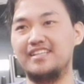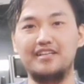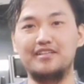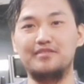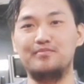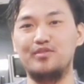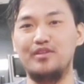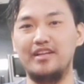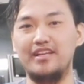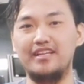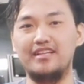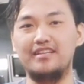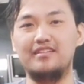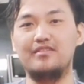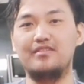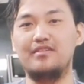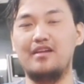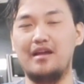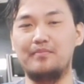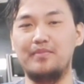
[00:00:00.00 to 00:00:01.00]
Boleh,
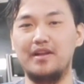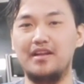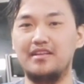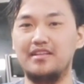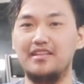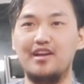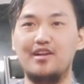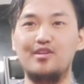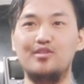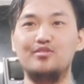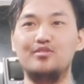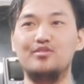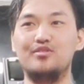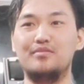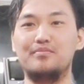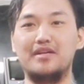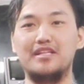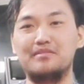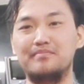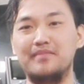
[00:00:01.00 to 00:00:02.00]
apalagi kalau untuk
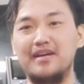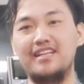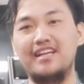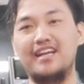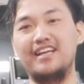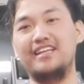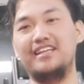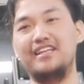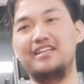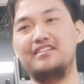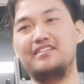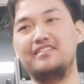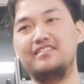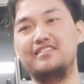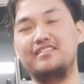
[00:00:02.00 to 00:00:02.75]
teman-teman yang ingin